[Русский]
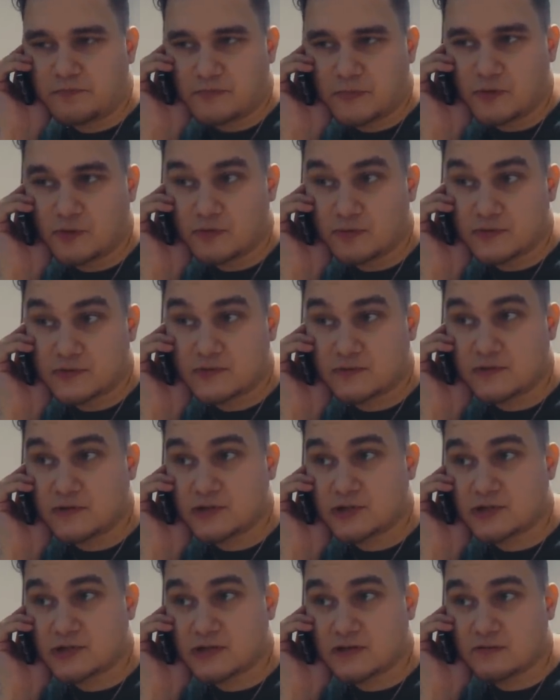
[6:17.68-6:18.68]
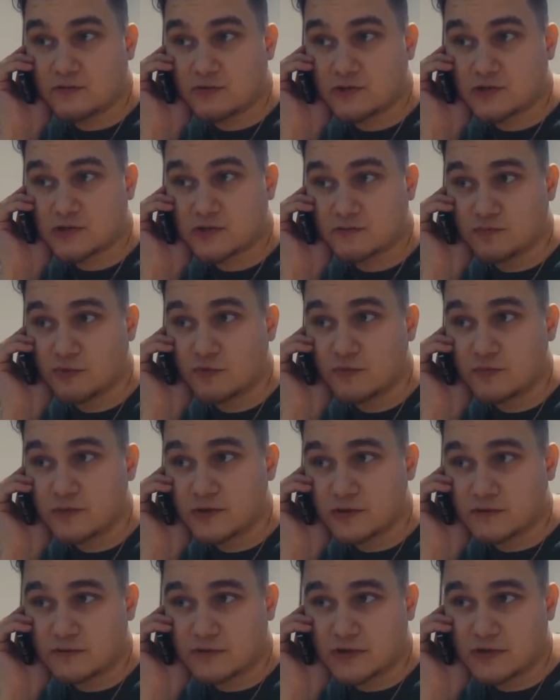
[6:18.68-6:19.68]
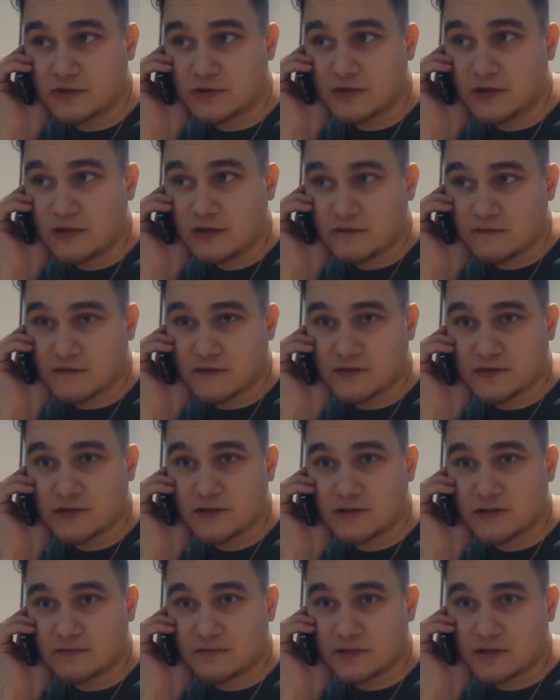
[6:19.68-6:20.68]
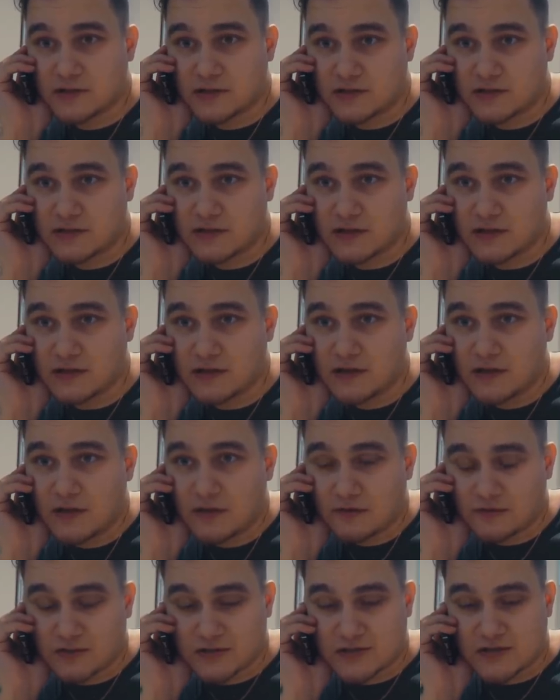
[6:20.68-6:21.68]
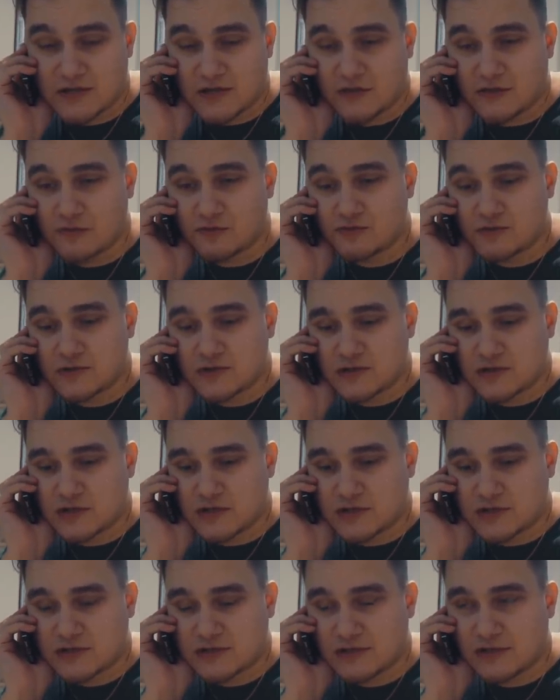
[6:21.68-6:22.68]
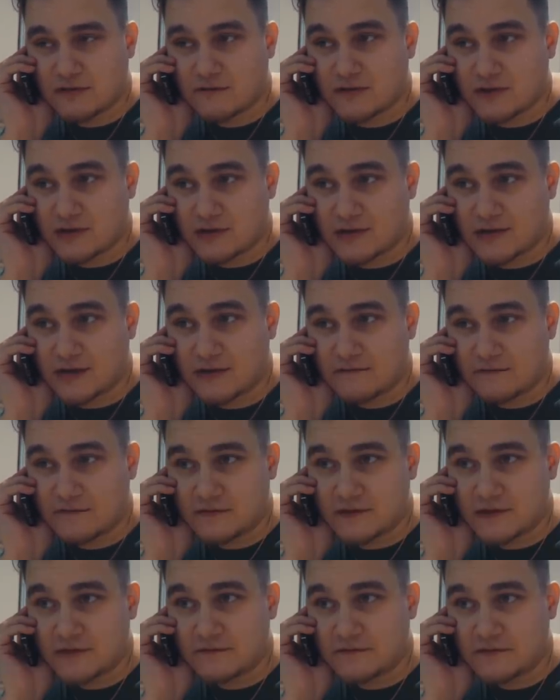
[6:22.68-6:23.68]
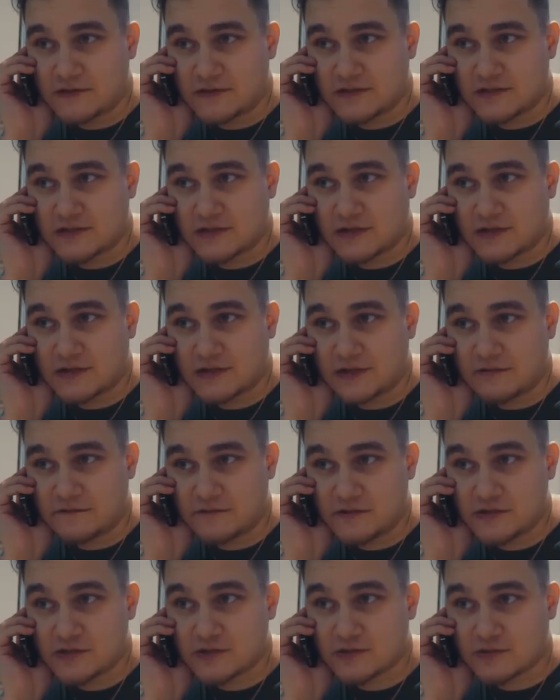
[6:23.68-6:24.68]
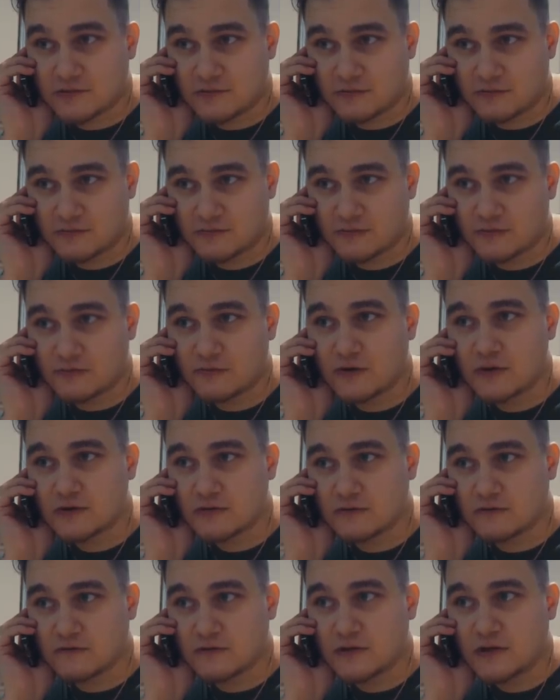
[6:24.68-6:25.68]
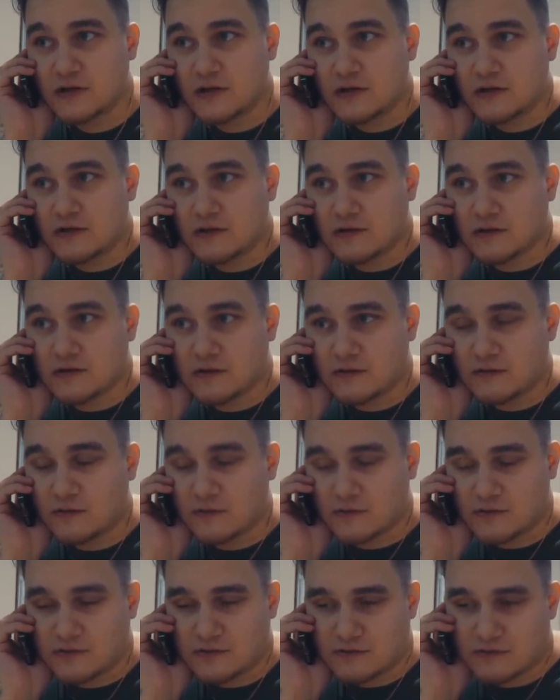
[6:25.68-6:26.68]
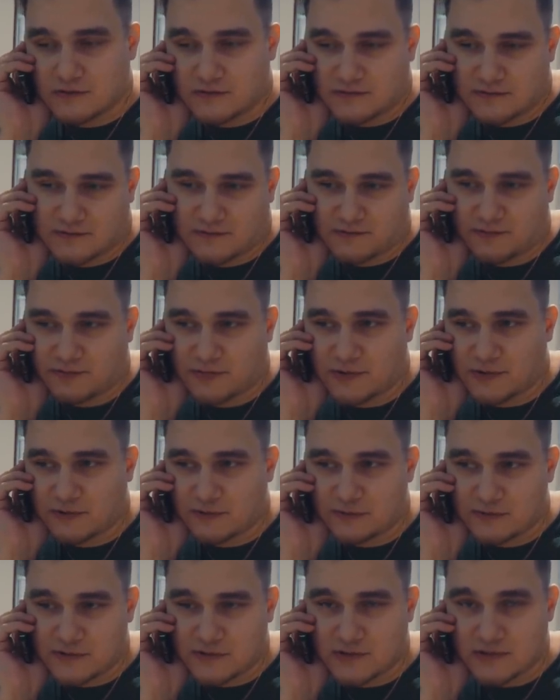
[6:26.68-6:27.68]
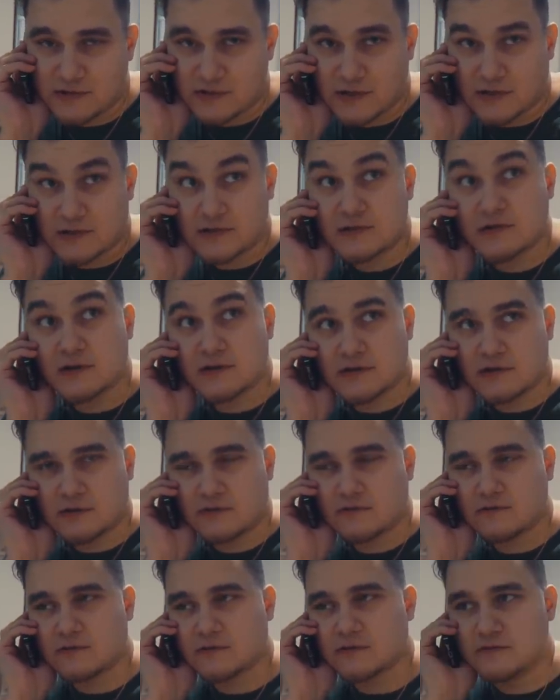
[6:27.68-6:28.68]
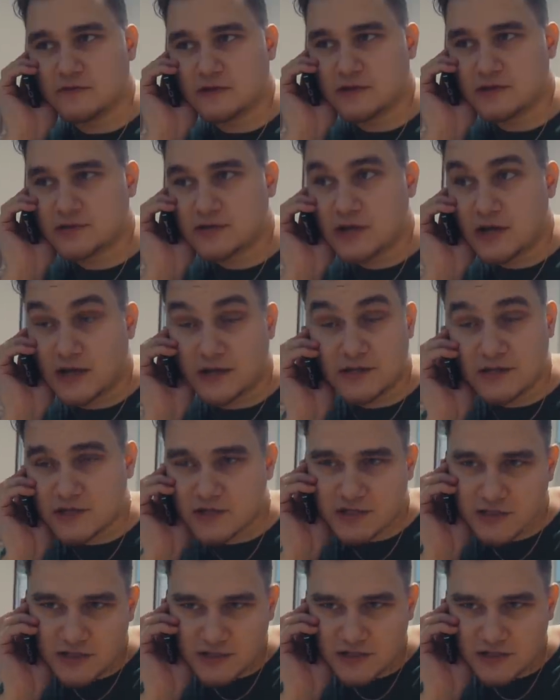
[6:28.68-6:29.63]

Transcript: любят себя считать больше бомберами, вандалами и так далее. У нас люди за слова граф... граффитист или графичка друг другу готовы а, горло перекусить, а ты о таком говоришь. Они даже не